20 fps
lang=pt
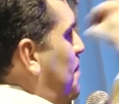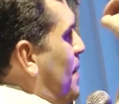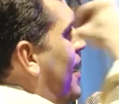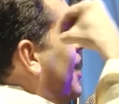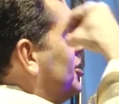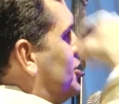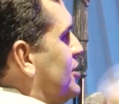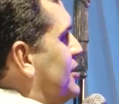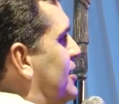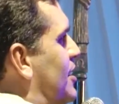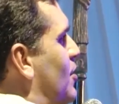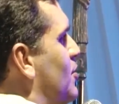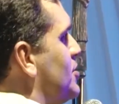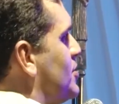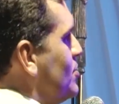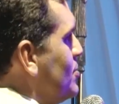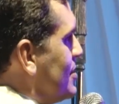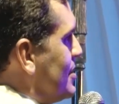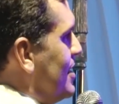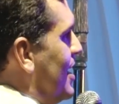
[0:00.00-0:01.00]
paz de
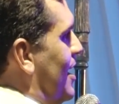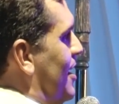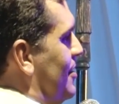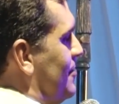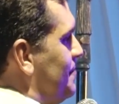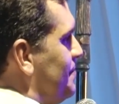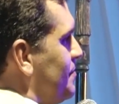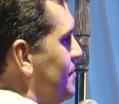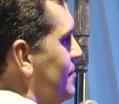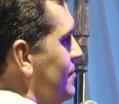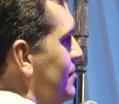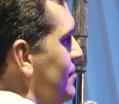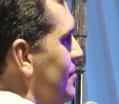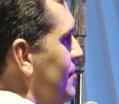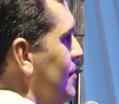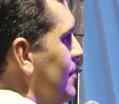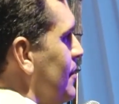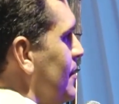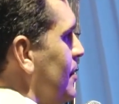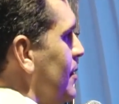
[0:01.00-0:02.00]
Deus nos dá.
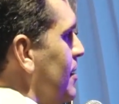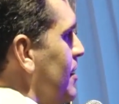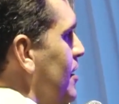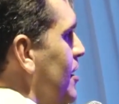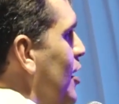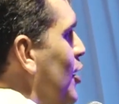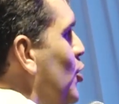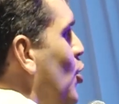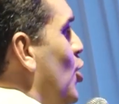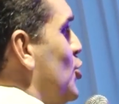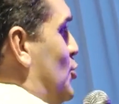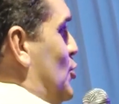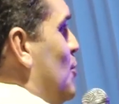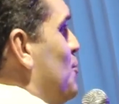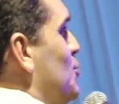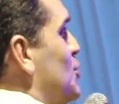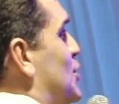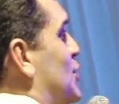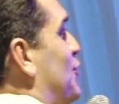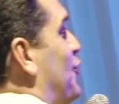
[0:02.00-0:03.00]
Nós
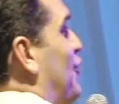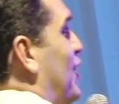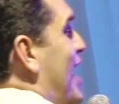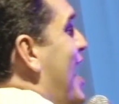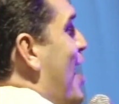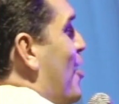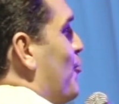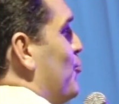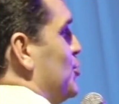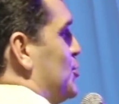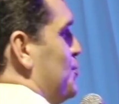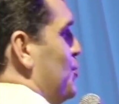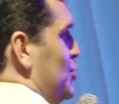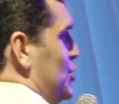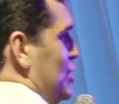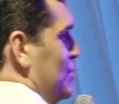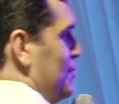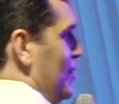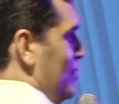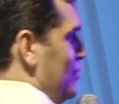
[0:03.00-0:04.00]
somos fracos,
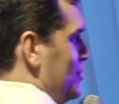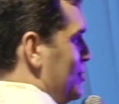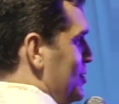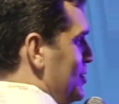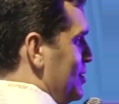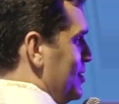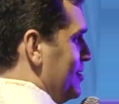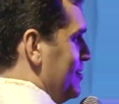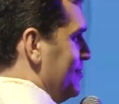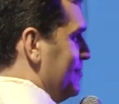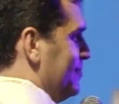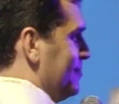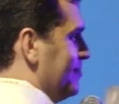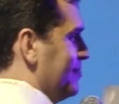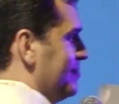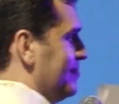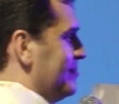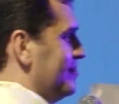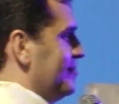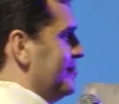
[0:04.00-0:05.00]
meus irmãos.
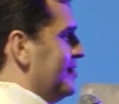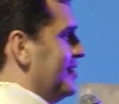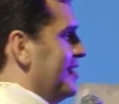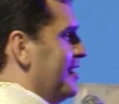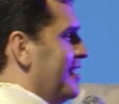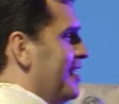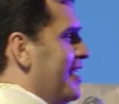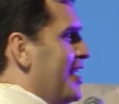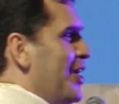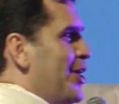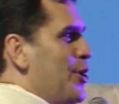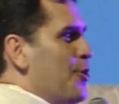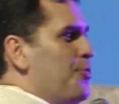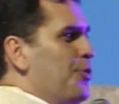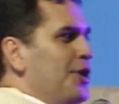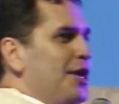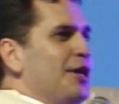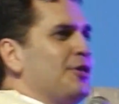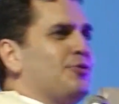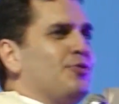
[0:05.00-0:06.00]
E o
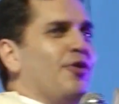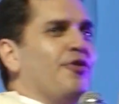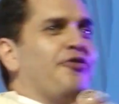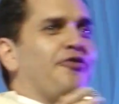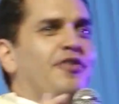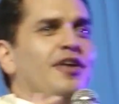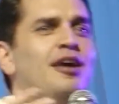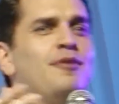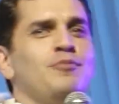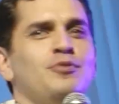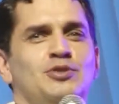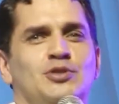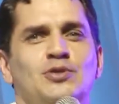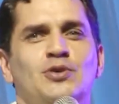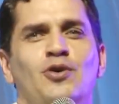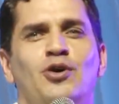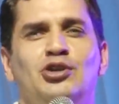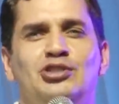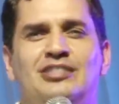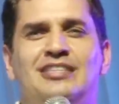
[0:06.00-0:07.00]
bonito ouvirmos
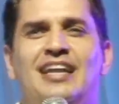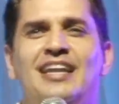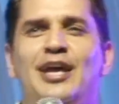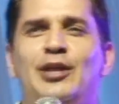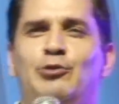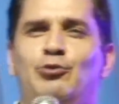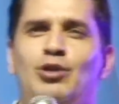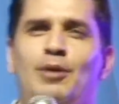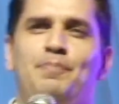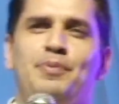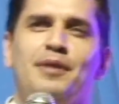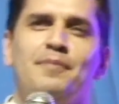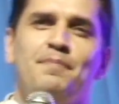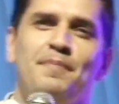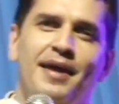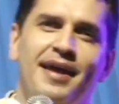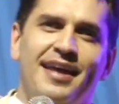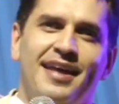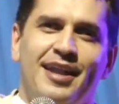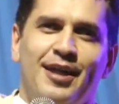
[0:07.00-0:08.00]
hoje na leitura
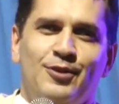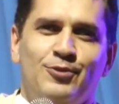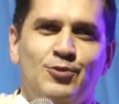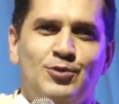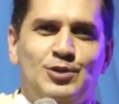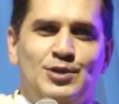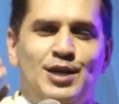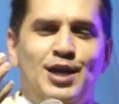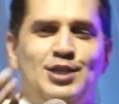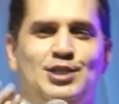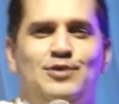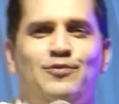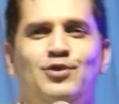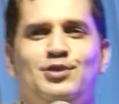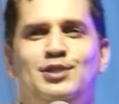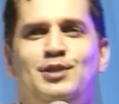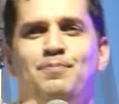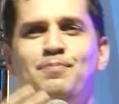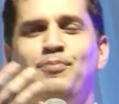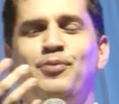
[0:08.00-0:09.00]
primeira, não sei se
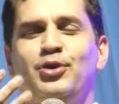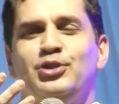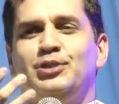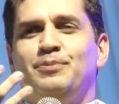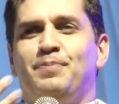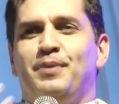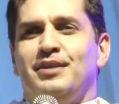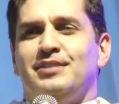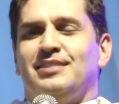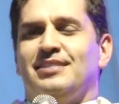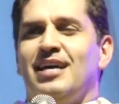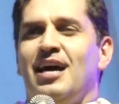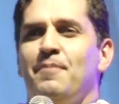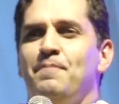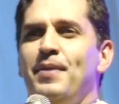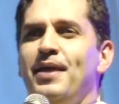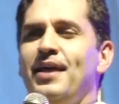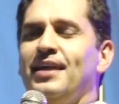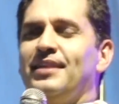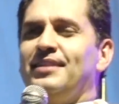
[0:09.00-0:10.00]
você pôde prestar
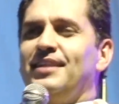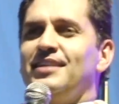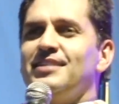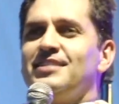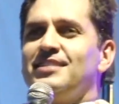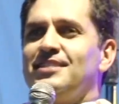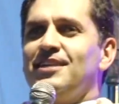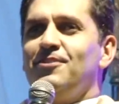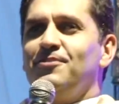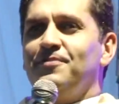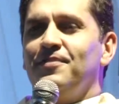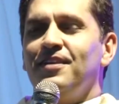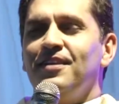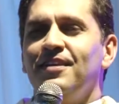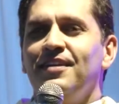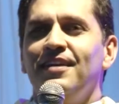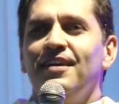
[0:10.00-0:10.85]
bem atenção,